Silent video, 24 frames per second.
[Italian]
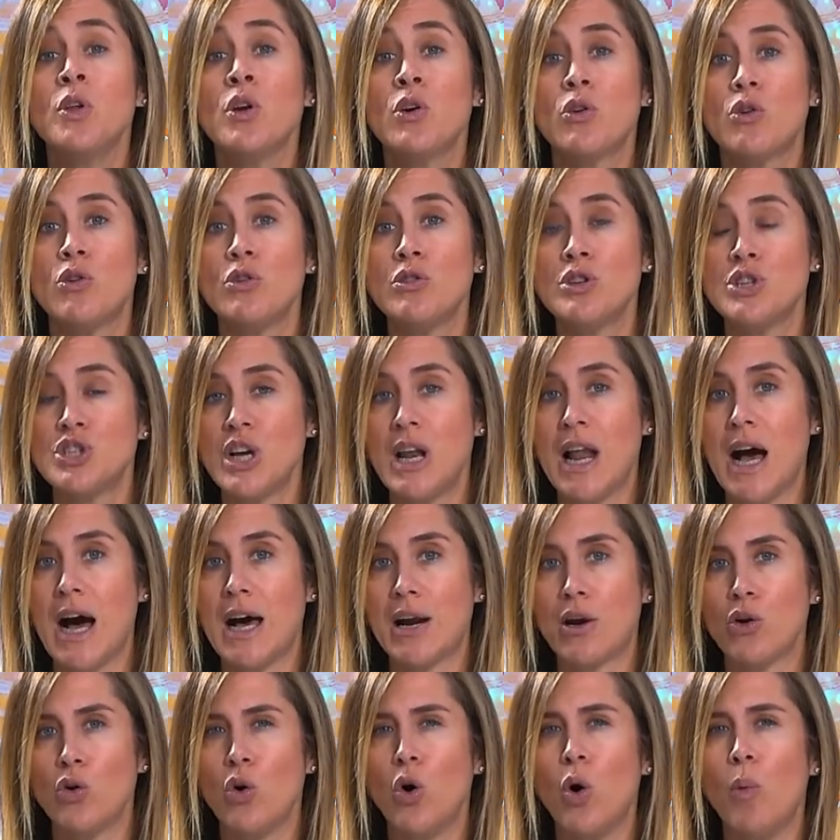
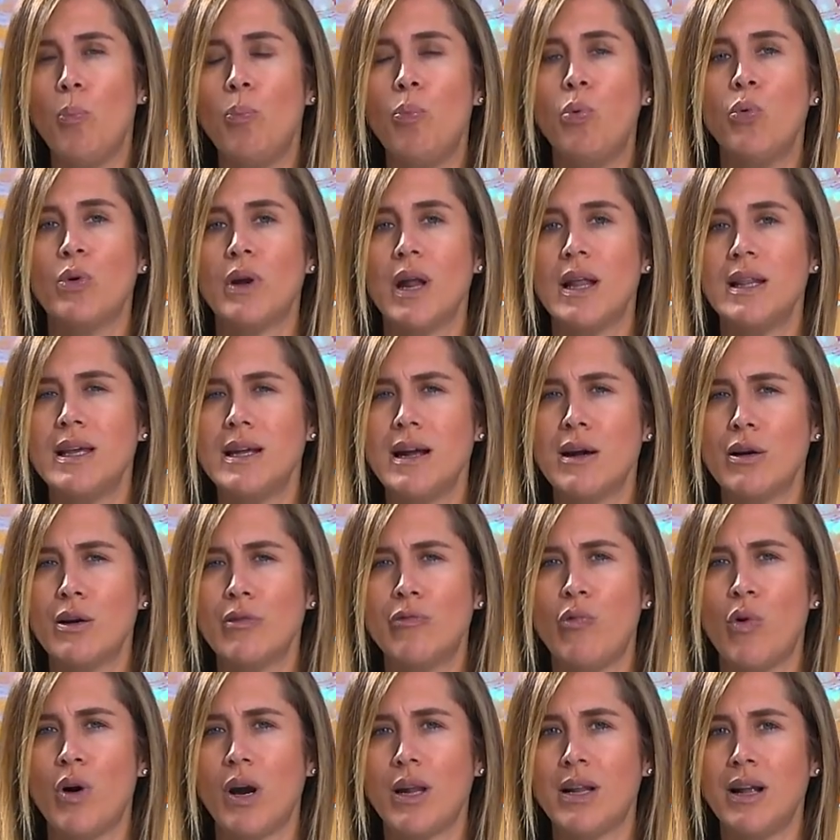congelarlo oppure tirarlo
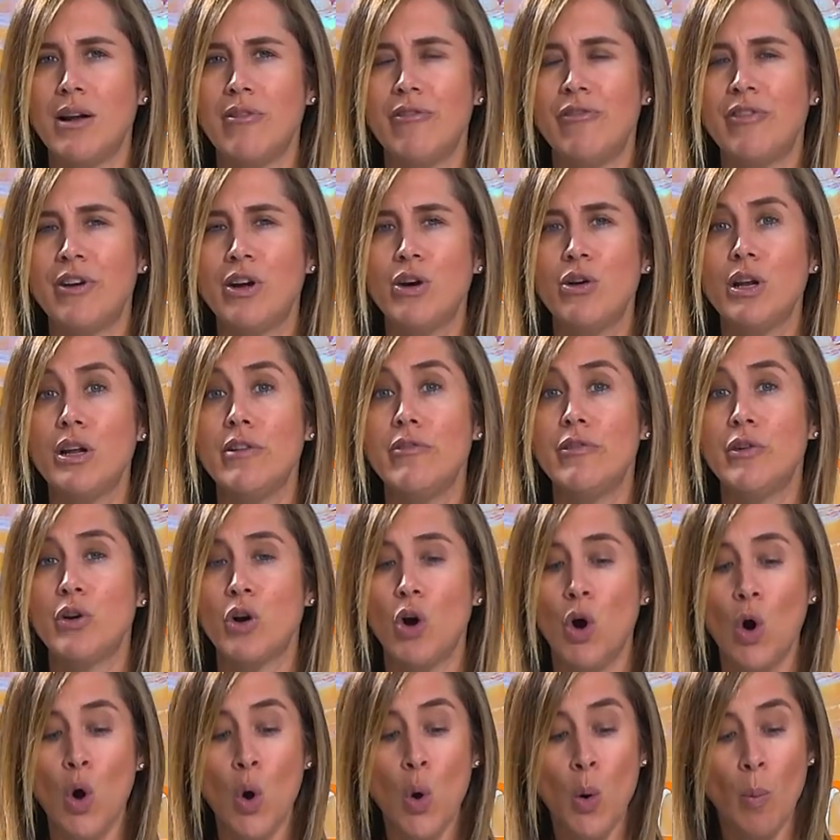fuori dal
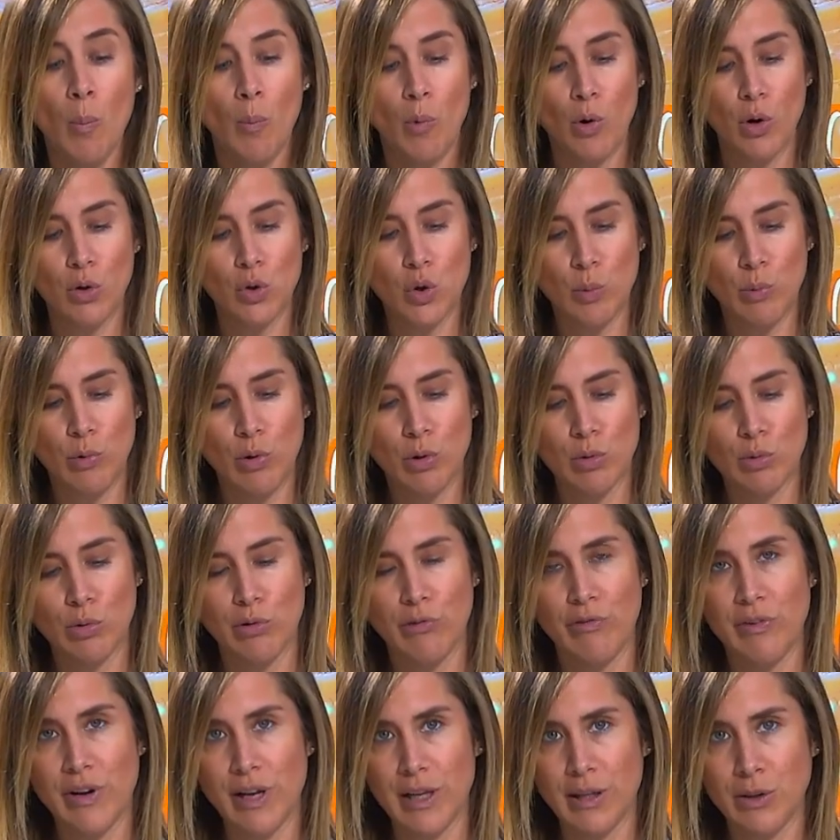frigorifero molto molto
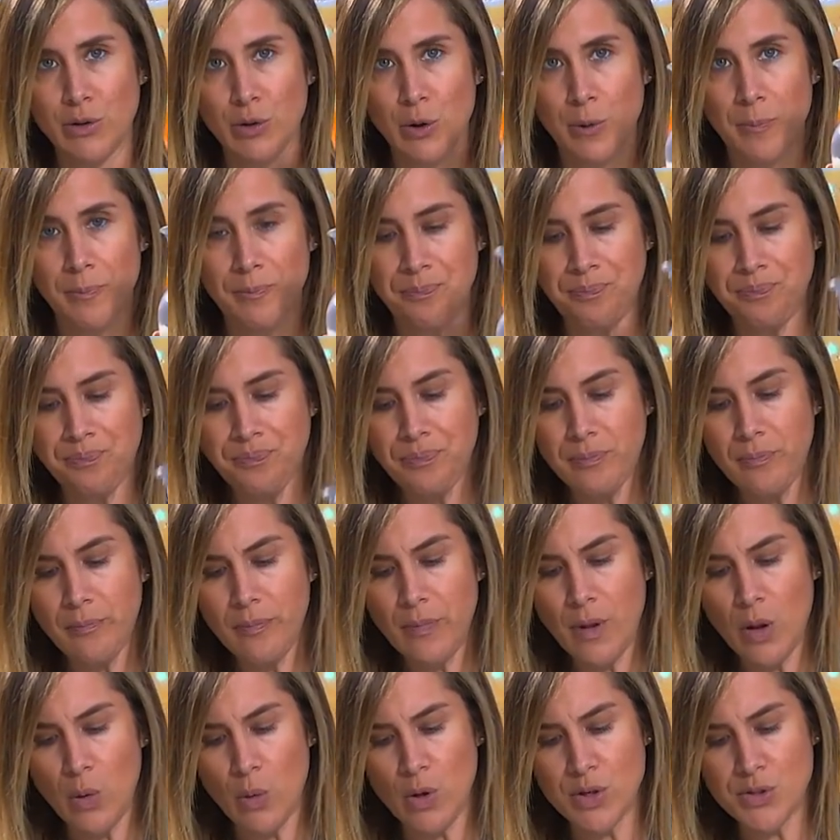freddo.
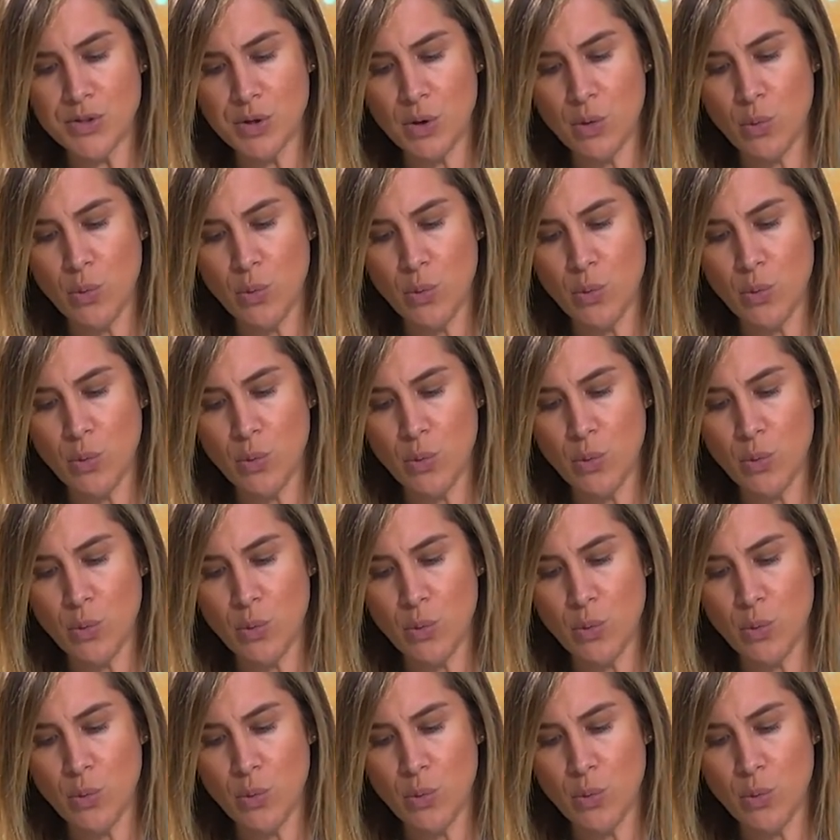Questo